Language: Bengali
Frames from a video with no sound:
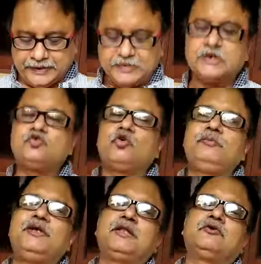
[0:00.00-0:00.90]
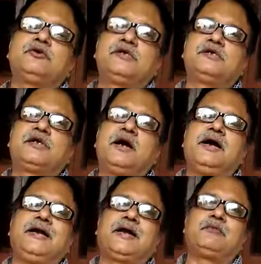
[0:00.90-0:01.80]
এই যে চর্বি জাতীয় জিনিসটা
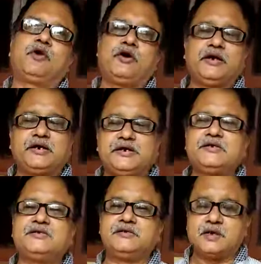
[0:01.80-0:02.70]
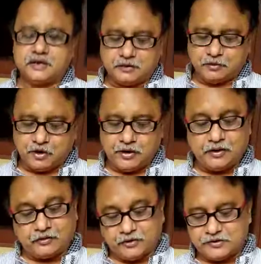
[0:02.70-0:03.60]
এটাকে বলা হয় গ্রিজ কি বলা হয়
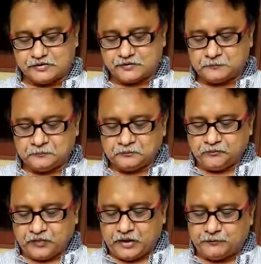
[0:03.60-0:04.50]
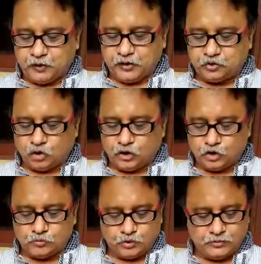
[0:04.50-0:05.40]
গ্রিজ এর ফলে
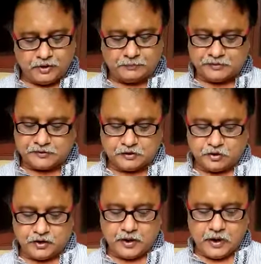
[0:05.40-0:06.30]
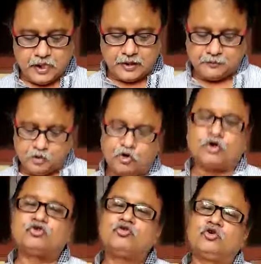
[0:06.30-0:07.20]
দণ্ডের উপরিভাগ পিচ্ছিল হয় এবং
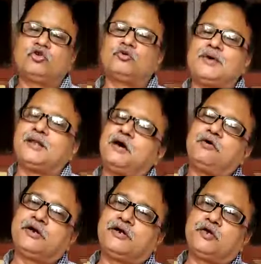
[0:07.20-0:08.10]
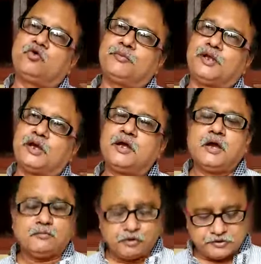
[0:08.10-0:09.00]
ঘর্ষণজনিত বাধা অনেকটাই কমে যায়
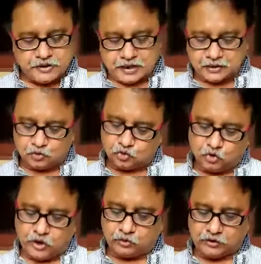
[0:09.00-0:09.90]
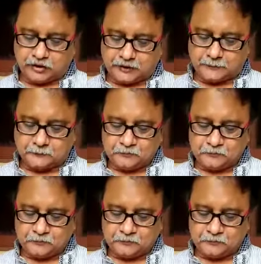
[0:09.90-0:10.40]
ফলে চাকা দ্রুত এগোতে থাকে